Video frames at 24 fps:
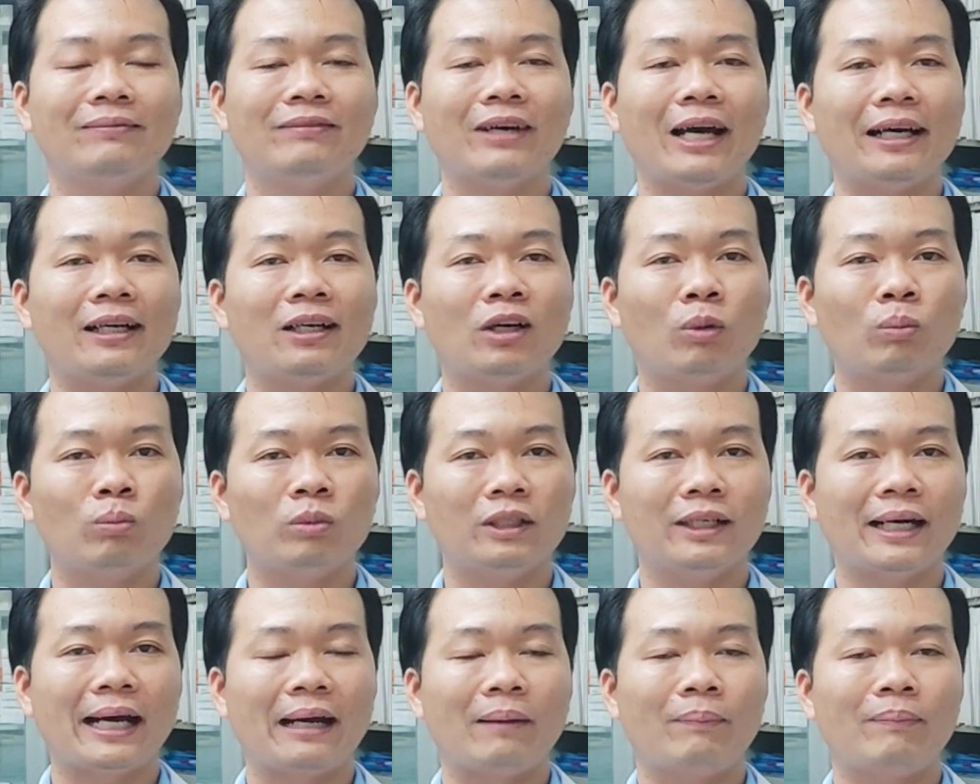phải không
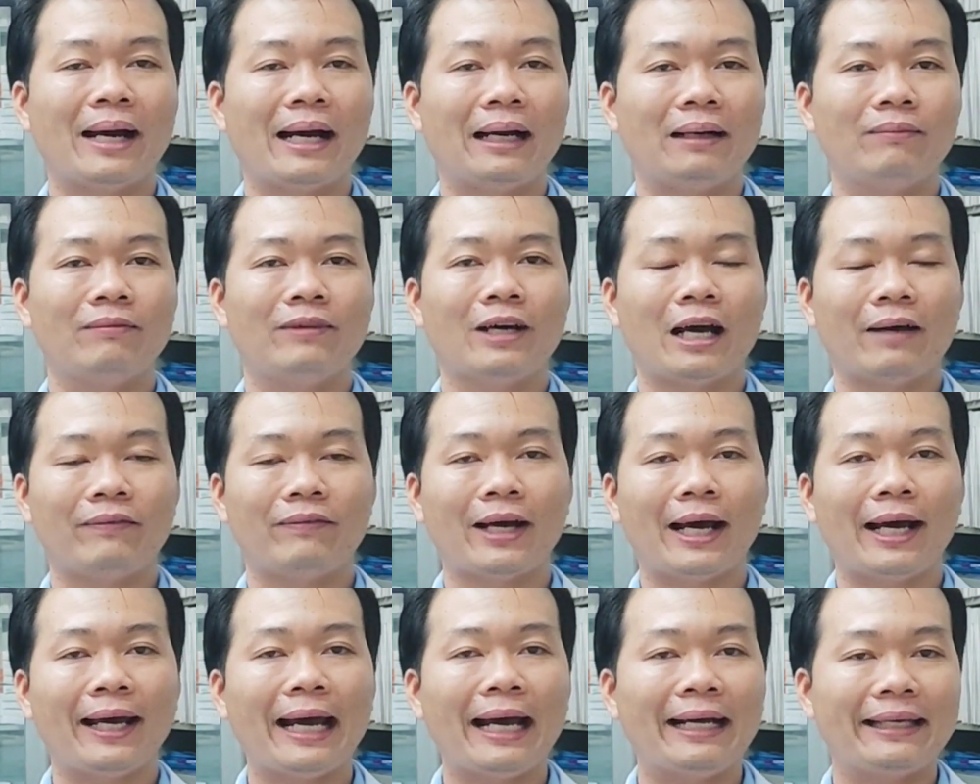được ăn mặn và
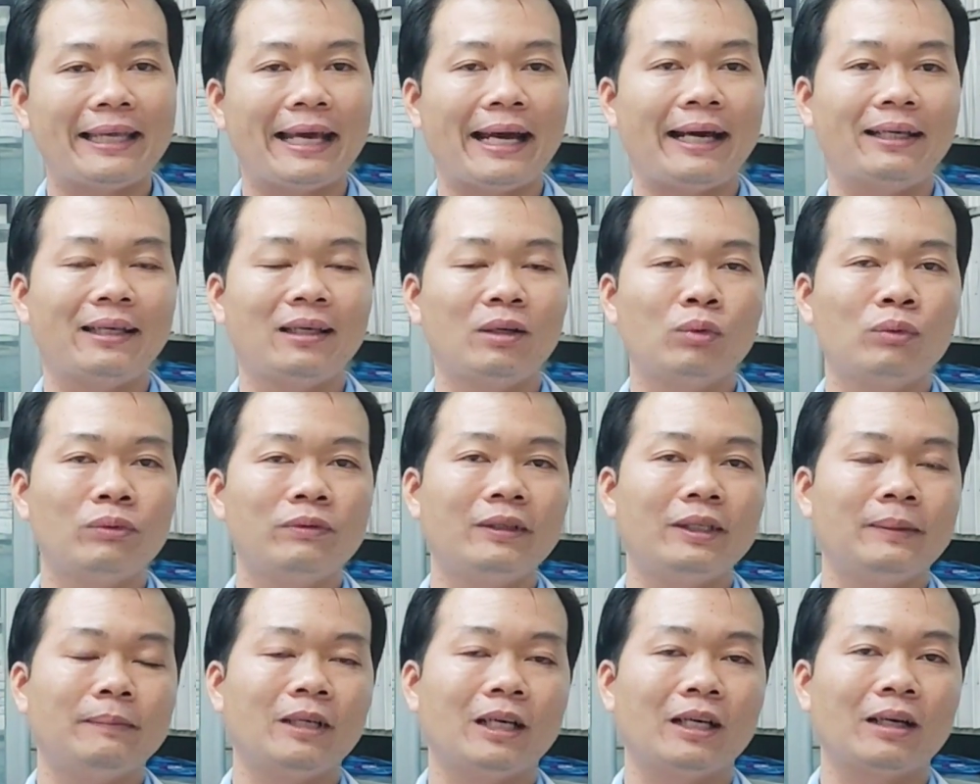phải ăn nhạt nha quý
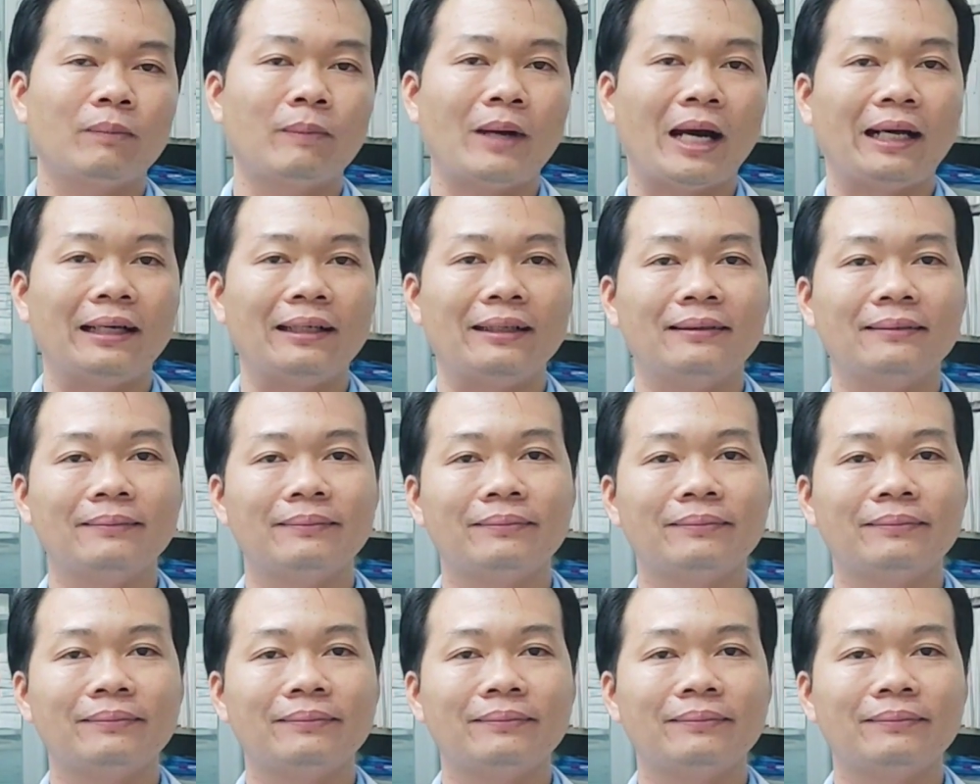vị và các bạn